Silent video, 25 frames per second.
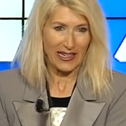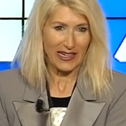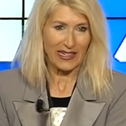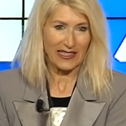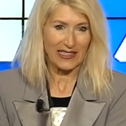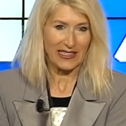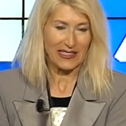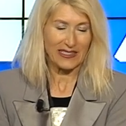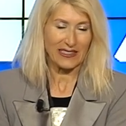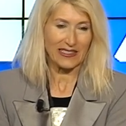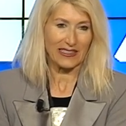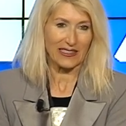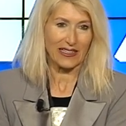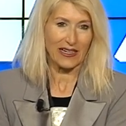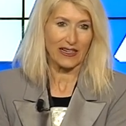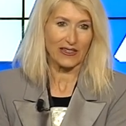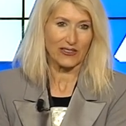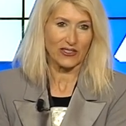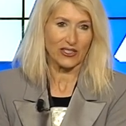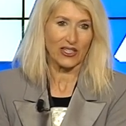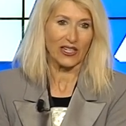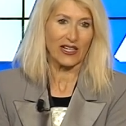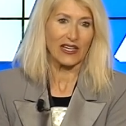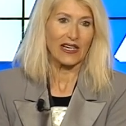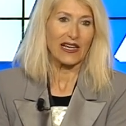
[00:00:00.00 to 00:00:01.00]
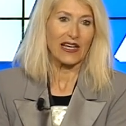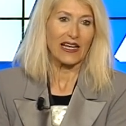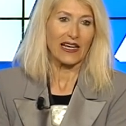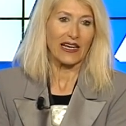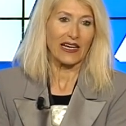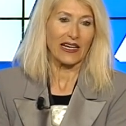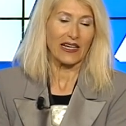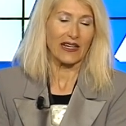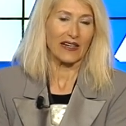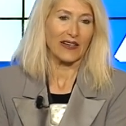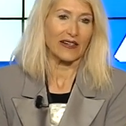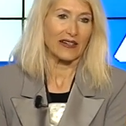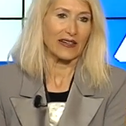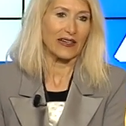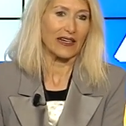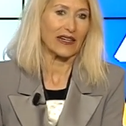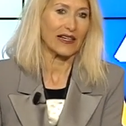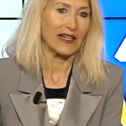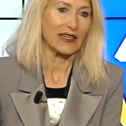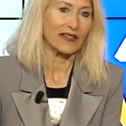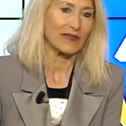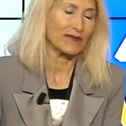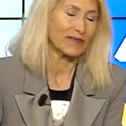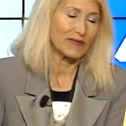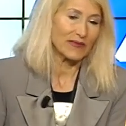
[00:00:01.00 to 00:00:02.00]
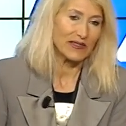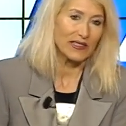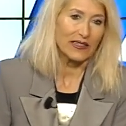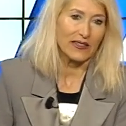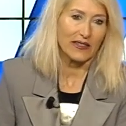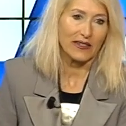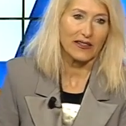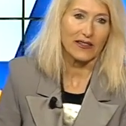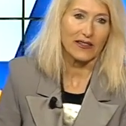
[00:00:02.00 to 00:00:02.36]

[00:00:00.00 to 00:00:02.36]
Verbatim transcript: la richiesta della... Cioè, la, la, sì,